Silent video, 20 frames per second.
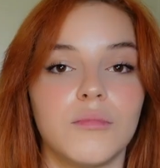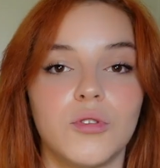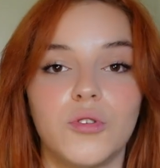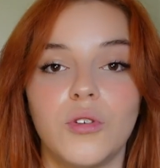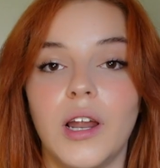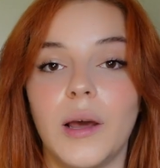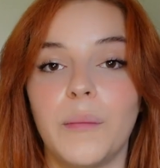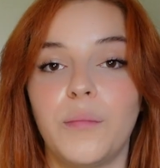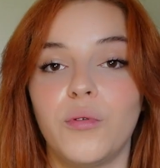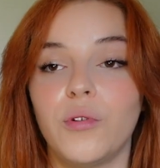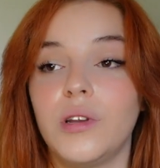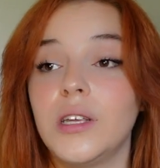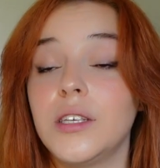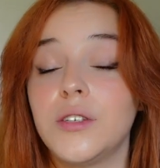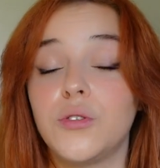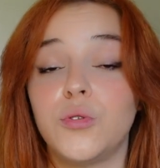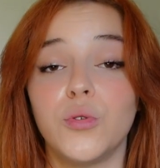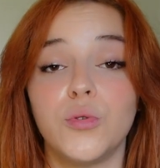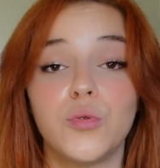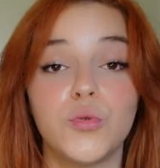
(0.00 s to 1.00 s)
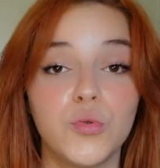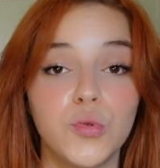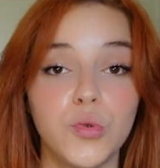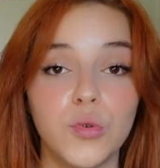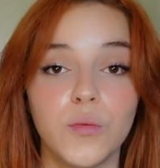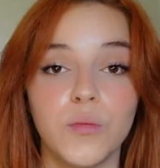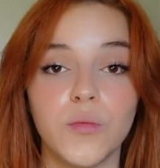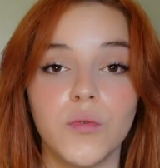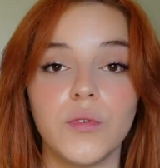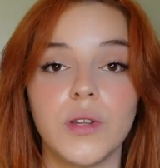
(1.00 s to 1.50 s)
de la police, de tout
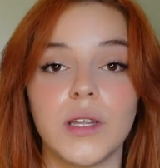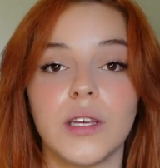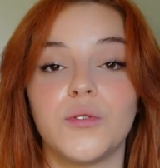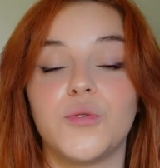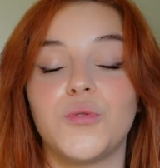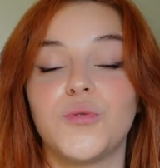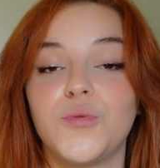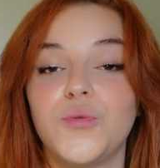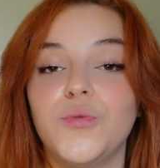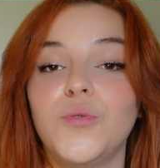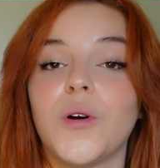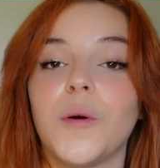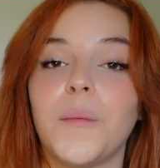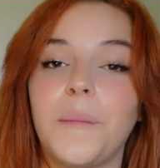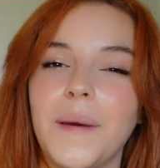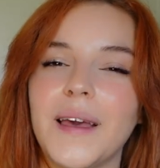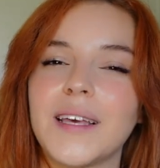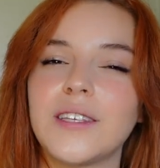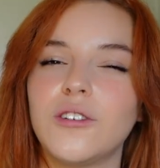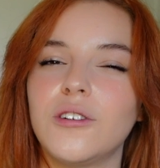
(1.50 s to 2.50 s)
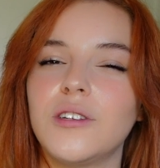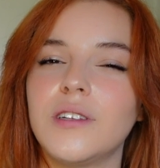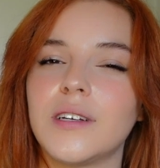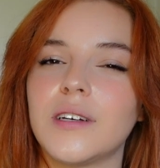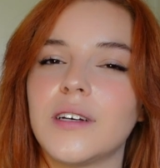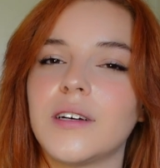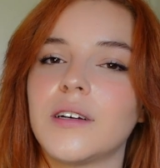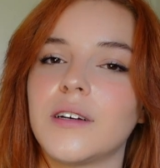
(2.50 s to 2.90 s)
le monde, et du coup, euh, personne